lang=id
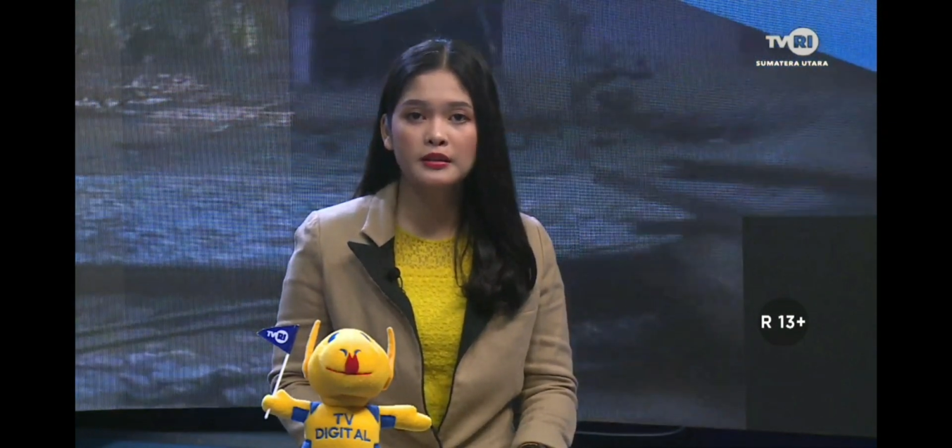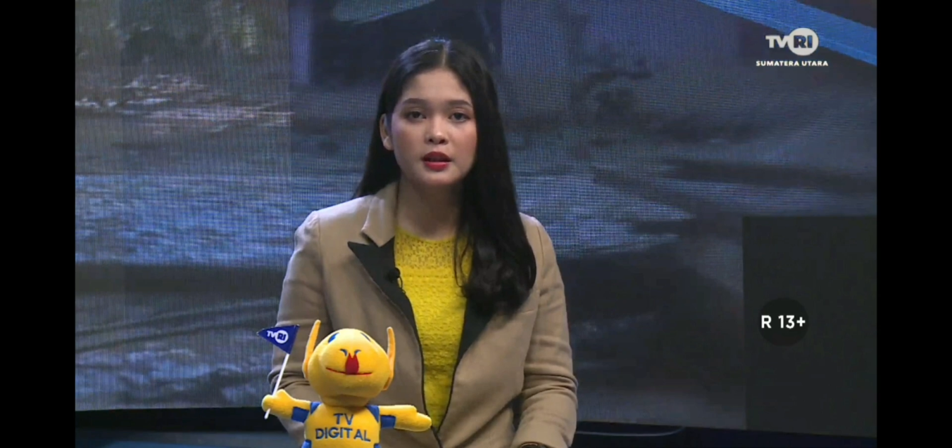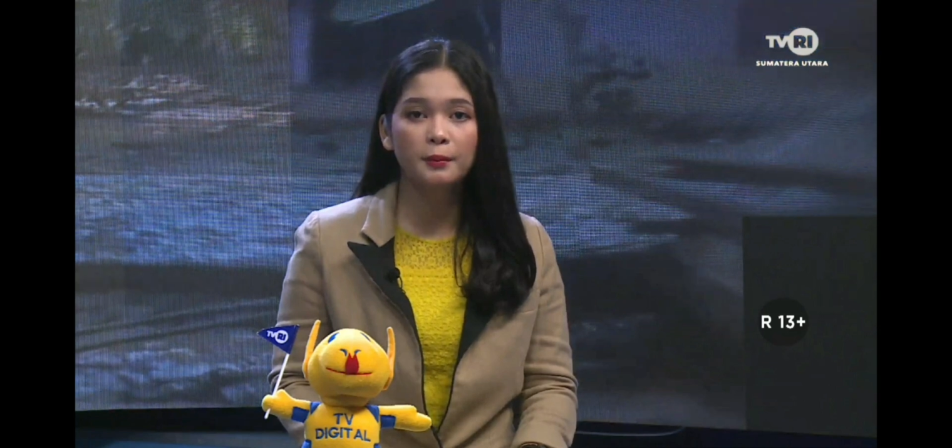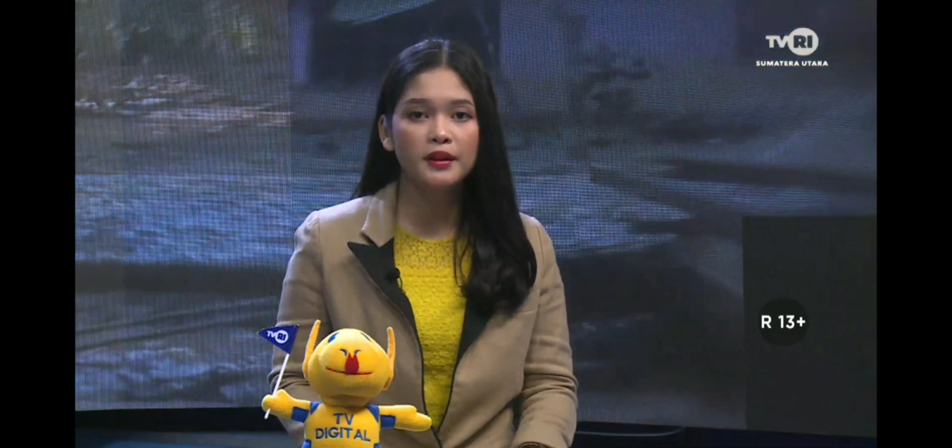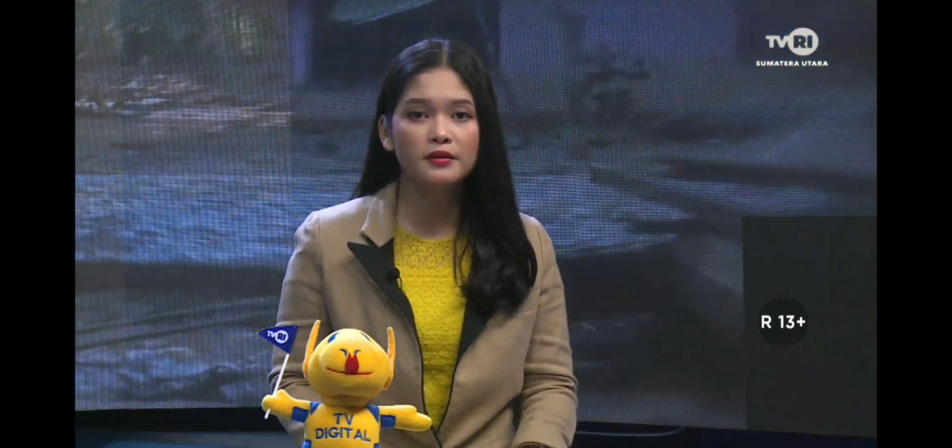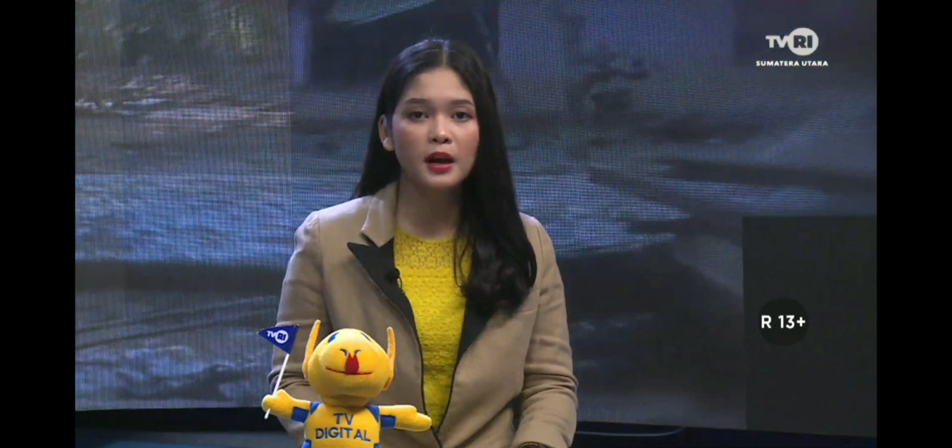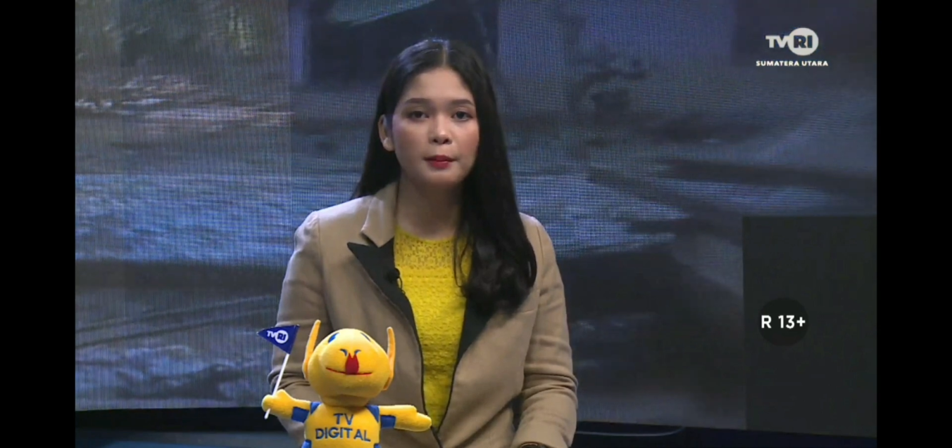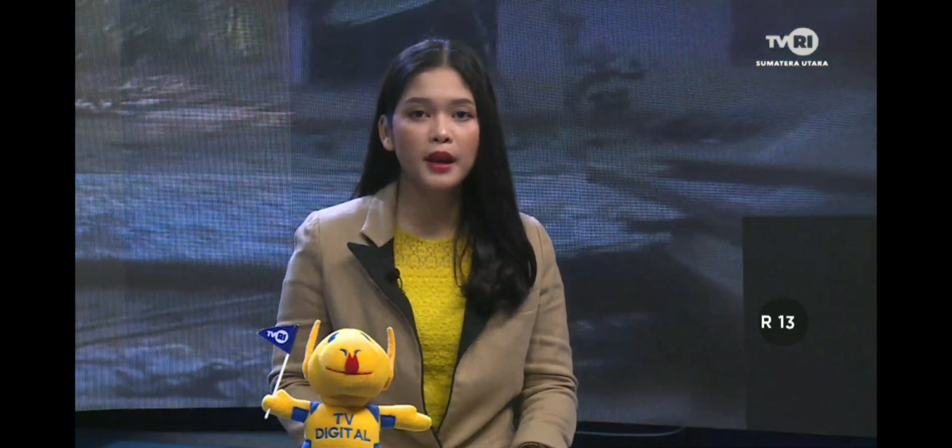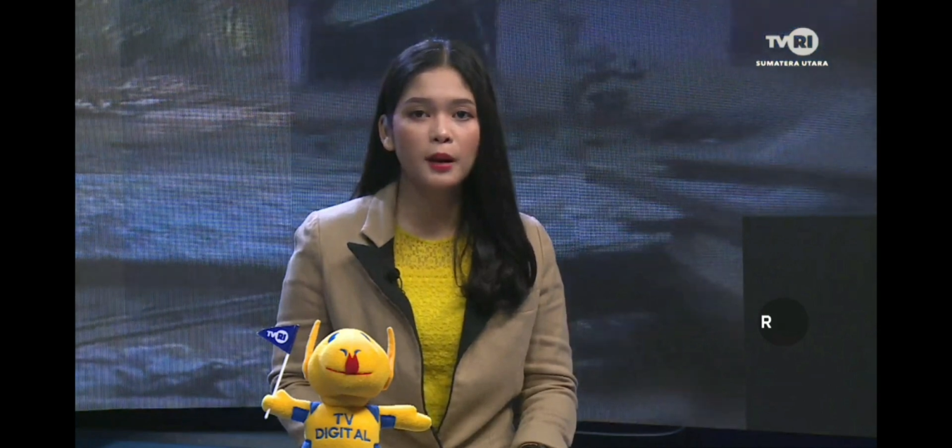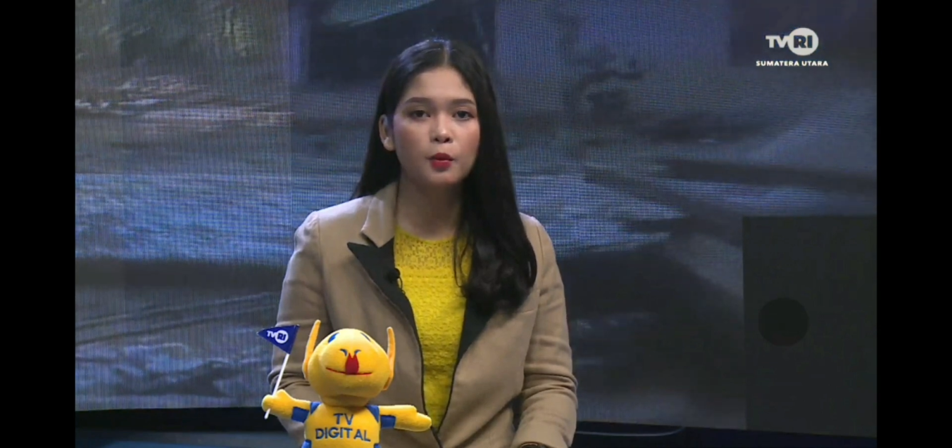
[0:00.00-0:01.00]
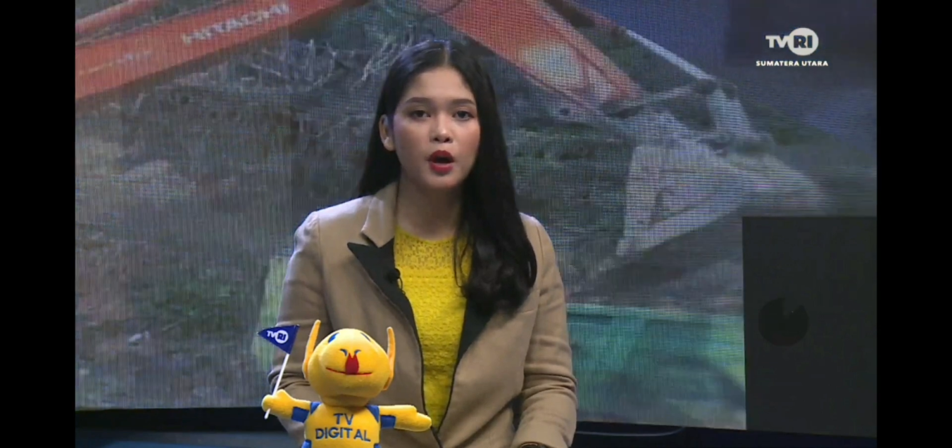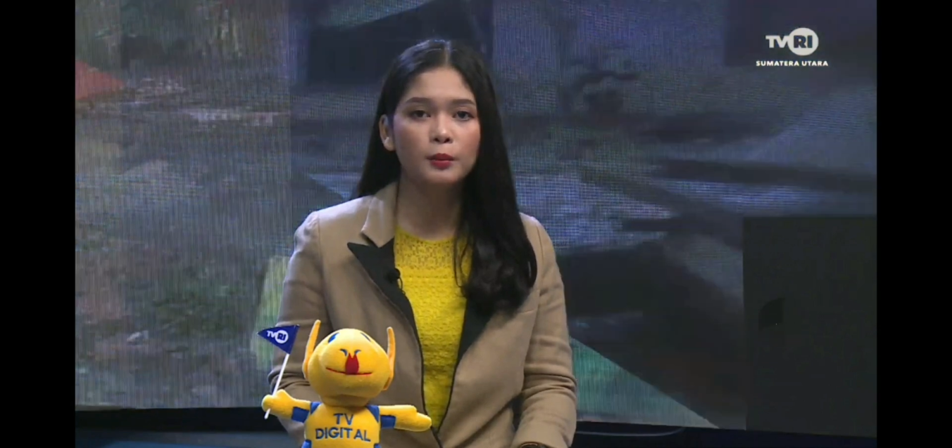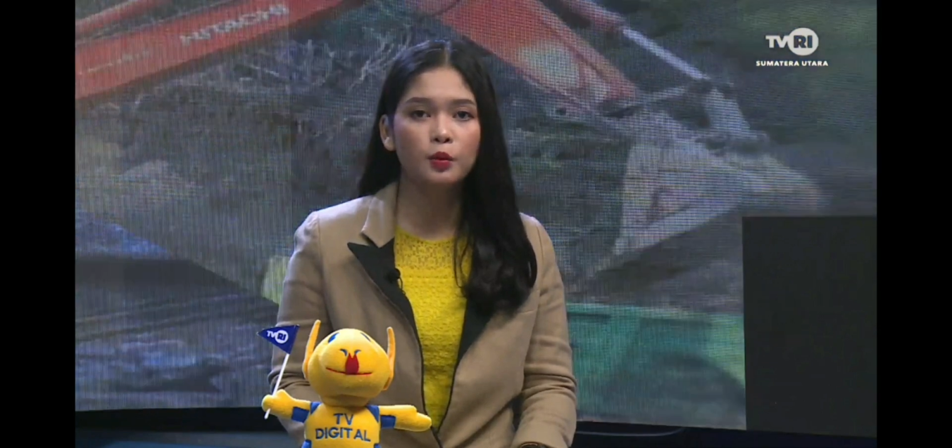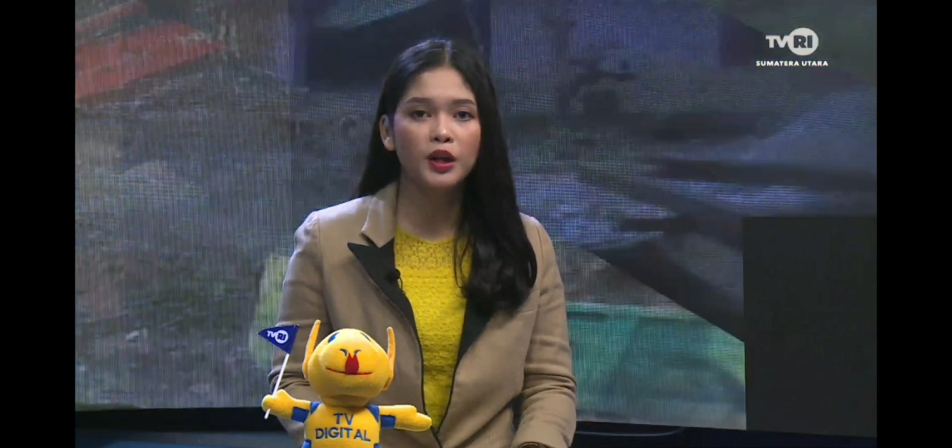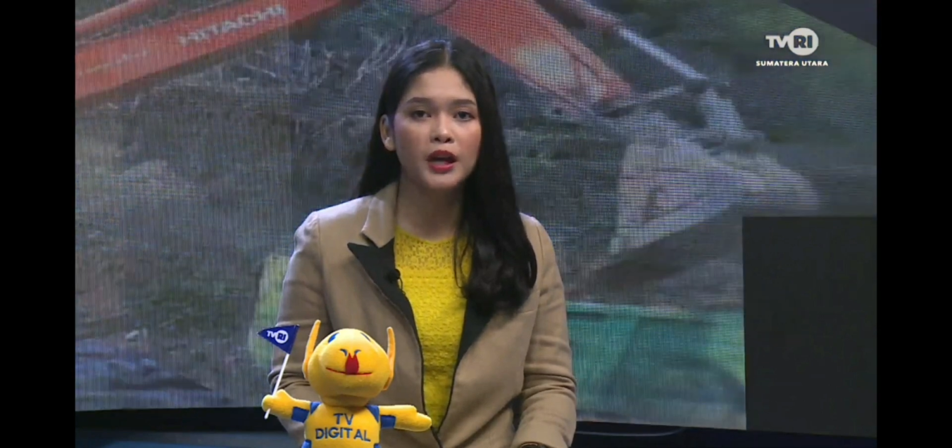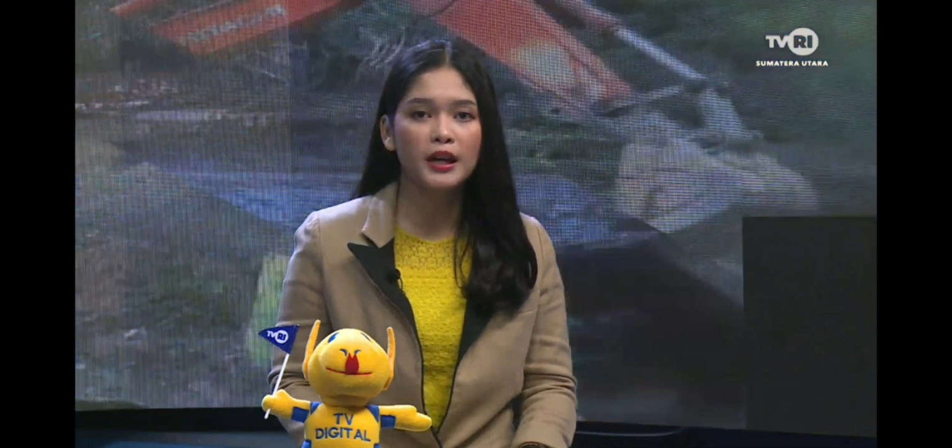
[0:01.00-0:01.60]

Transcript: sepanjang Pelabuhan Mulia